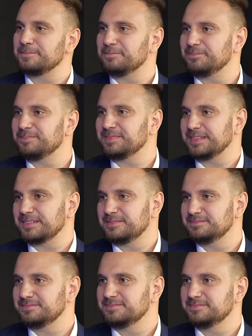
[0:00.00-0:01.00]
Mhm.
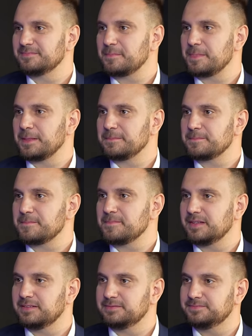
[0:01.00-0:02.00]
Jasne.
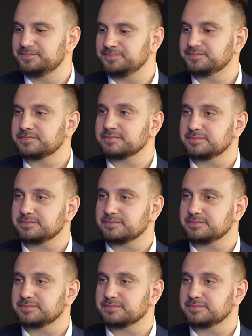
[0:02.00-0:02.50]
A potem,